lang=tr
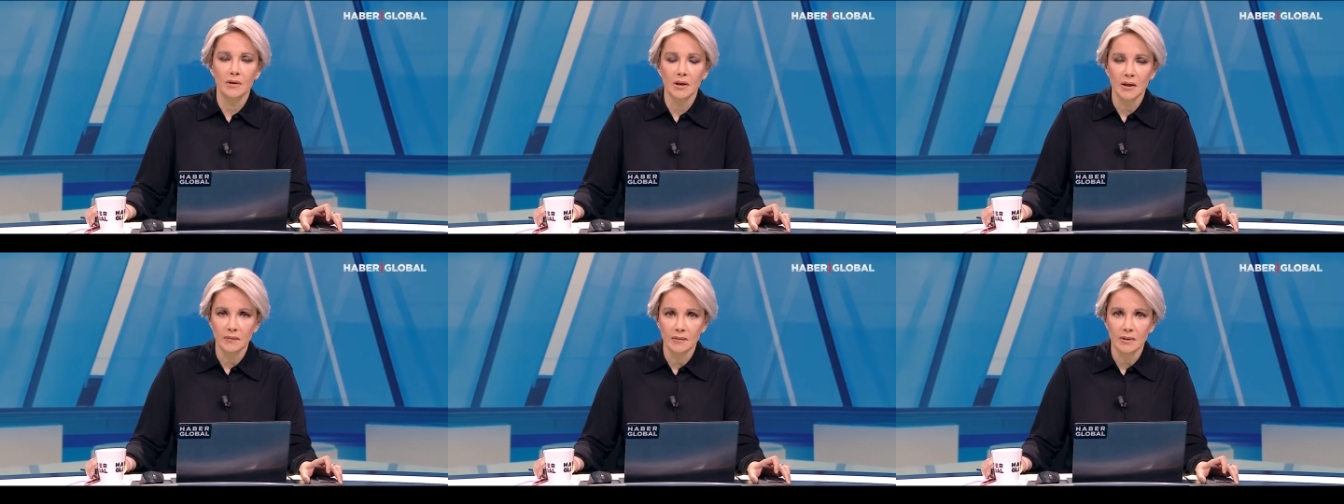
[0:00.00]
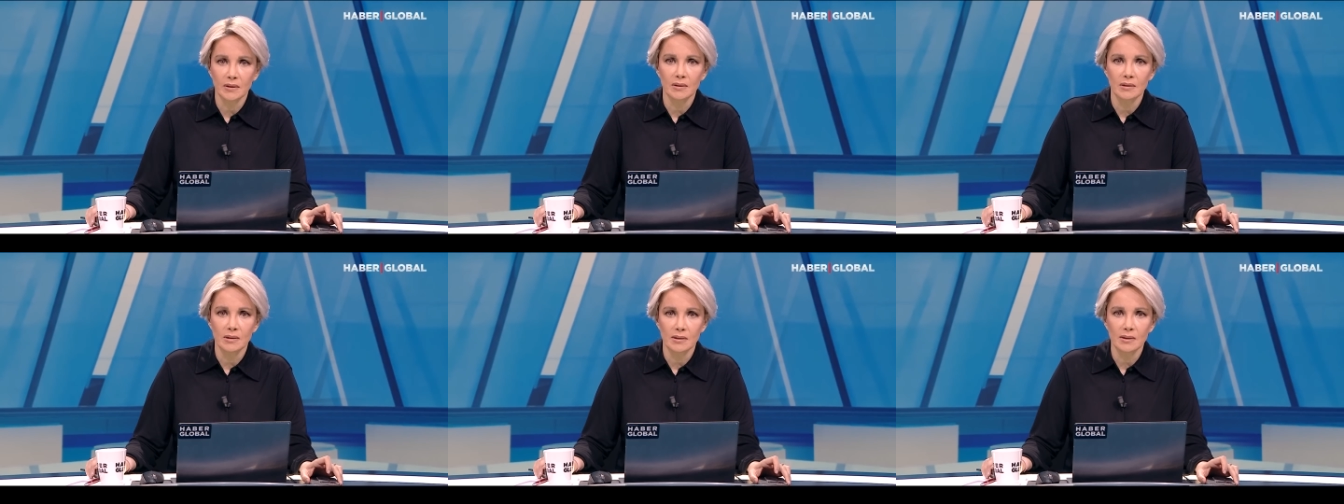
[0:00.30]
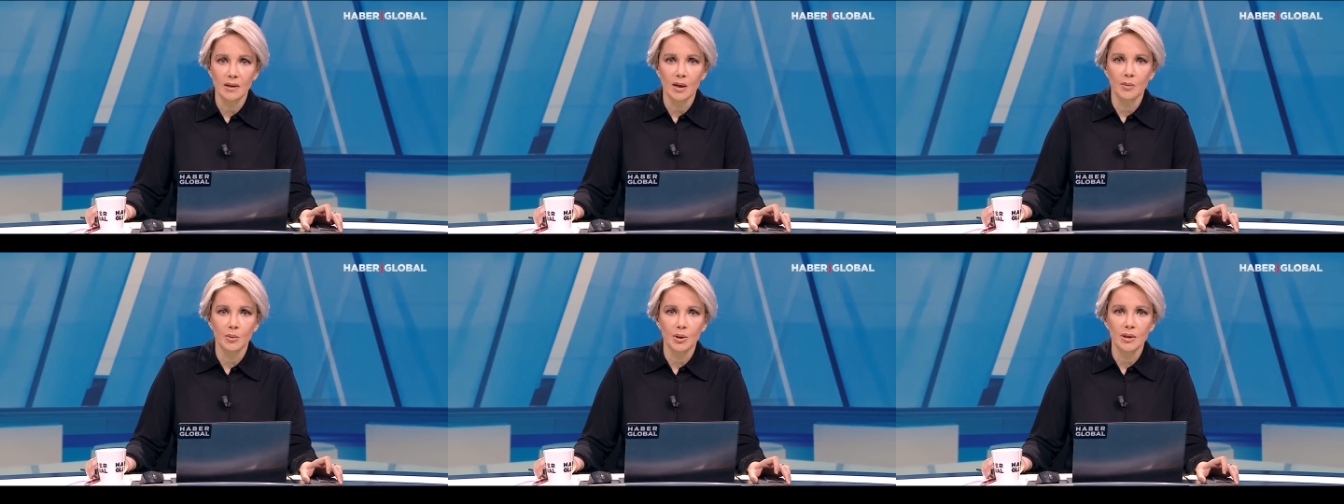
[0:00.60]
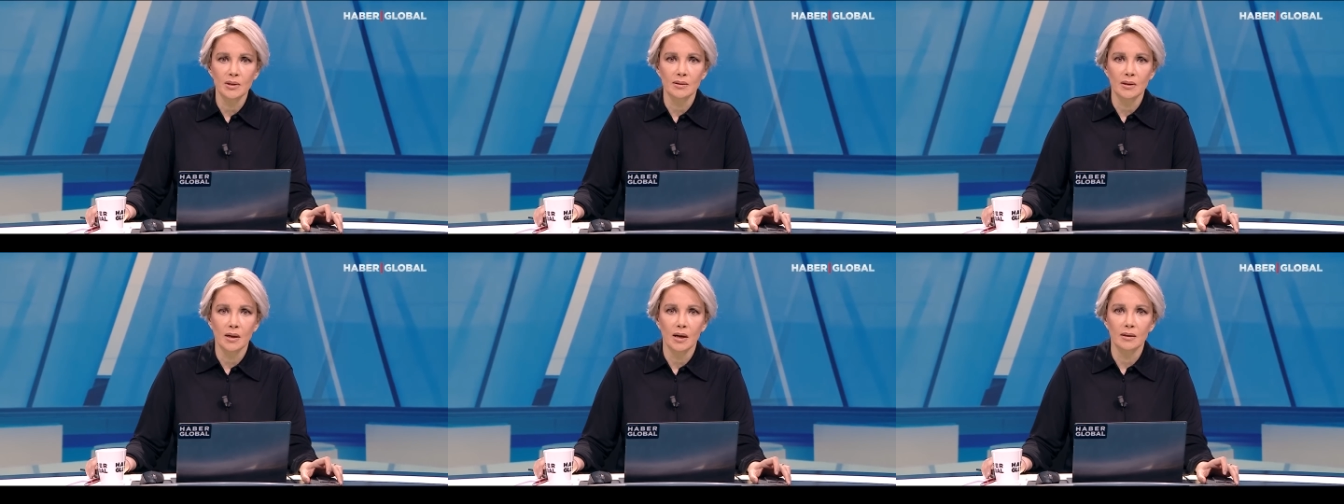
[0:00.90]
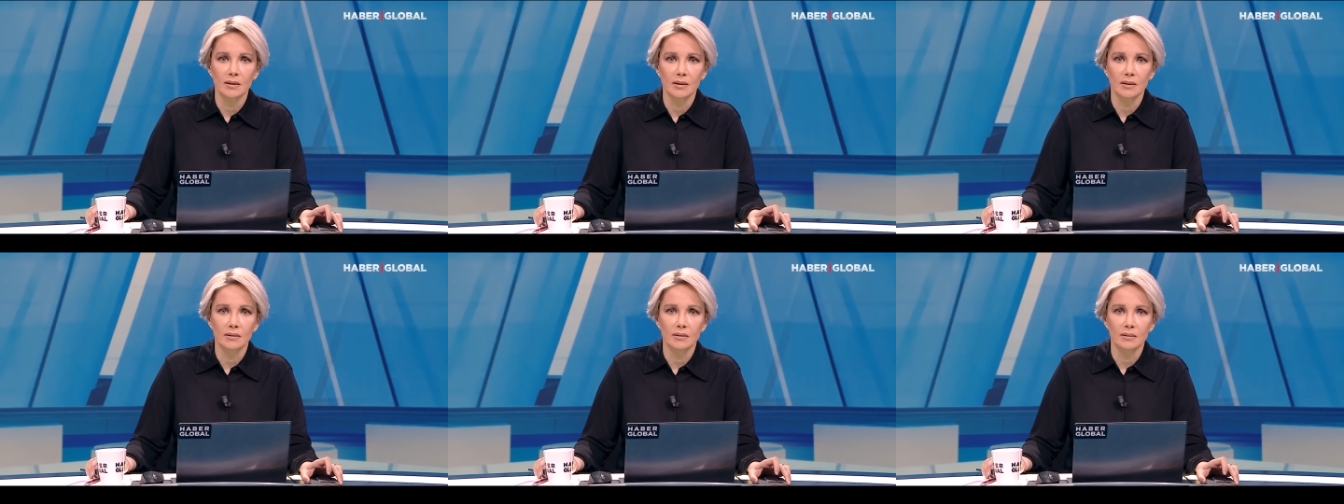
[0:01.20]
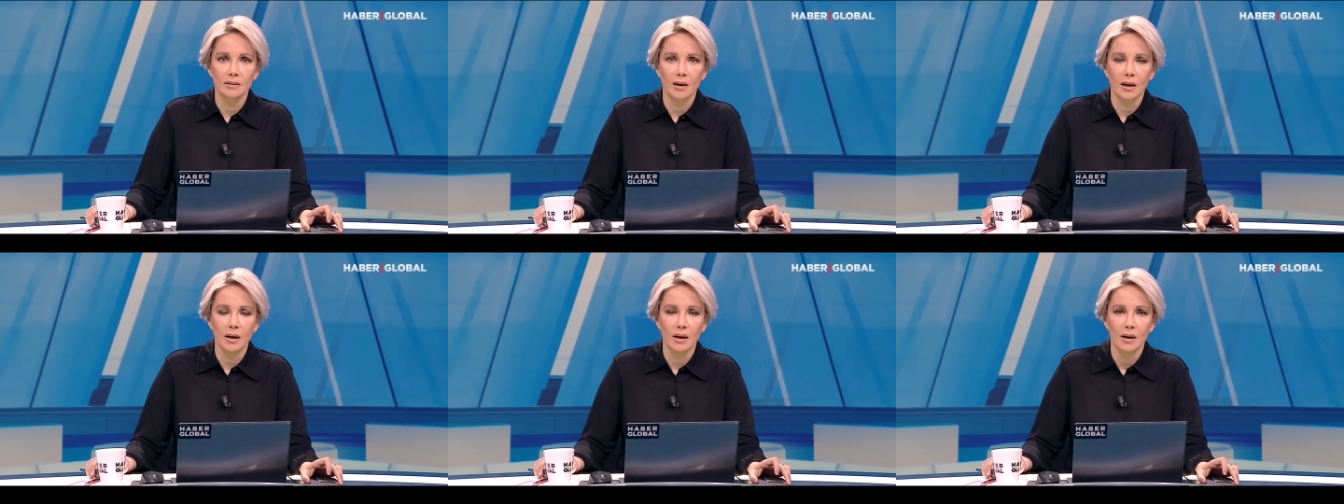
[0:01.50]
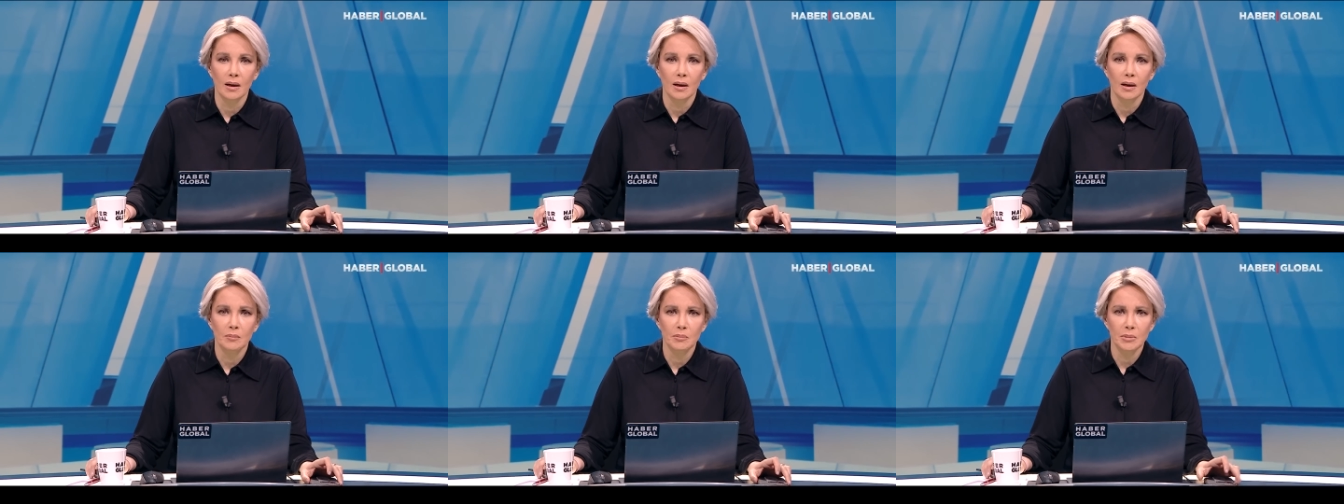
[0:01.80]
ve evet Nisan-Mayıs
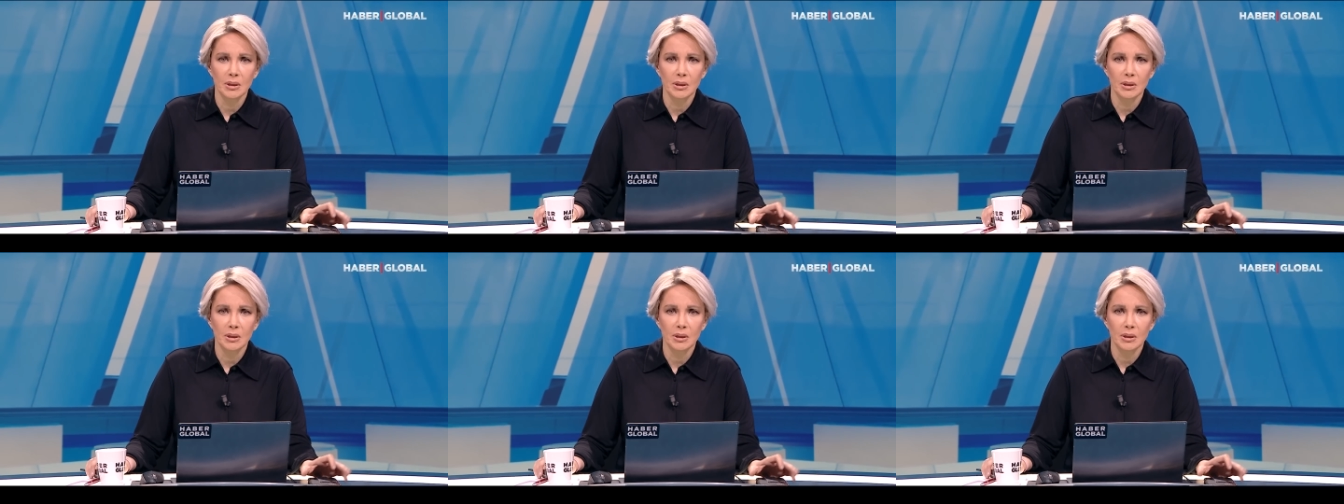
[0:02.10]
aylarında